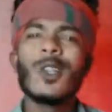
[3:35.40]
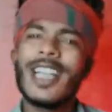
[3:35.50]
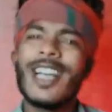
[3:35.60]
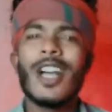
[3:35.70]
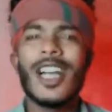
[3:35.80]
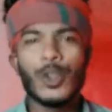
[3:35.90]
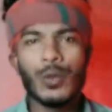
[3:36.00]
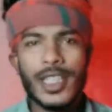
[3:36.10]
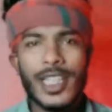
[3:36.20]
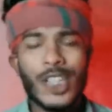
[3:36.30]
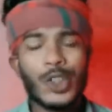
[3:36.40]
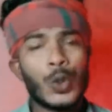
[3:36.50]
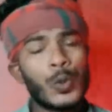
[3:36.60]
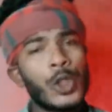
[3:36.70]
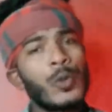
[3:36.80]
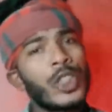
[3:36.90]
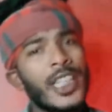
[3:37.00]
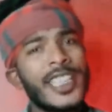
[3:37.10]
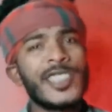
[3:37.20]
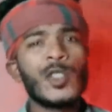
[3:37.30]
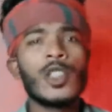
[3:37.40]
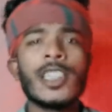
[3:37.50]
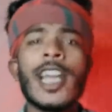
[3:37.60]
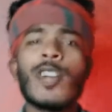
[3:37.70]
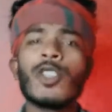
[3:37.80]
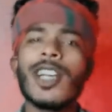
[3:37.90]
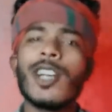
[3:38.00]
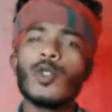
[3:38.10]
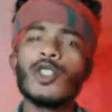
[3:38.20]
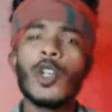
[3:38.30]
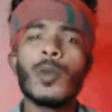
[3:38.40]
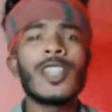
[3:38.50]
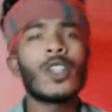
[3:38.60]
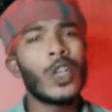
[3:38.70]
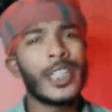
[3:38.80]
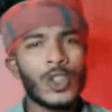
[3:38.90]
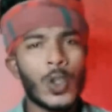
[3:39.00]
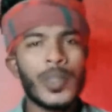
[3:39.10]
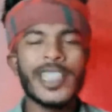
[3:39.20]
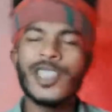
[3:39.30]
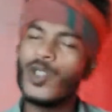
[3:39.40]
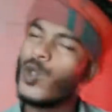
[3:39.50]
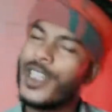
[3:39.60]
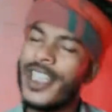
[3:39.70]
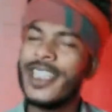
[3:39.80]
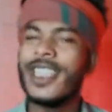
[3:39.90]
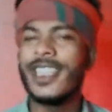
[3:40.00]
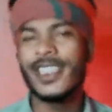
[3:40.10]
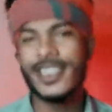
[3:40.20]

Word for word: যাই হোক নায়ক আসুক বা না আসুক পরিমণির এই দুদিনে এখনকার উদীয়মান অনেক কবি কিন্তু এগিয়ে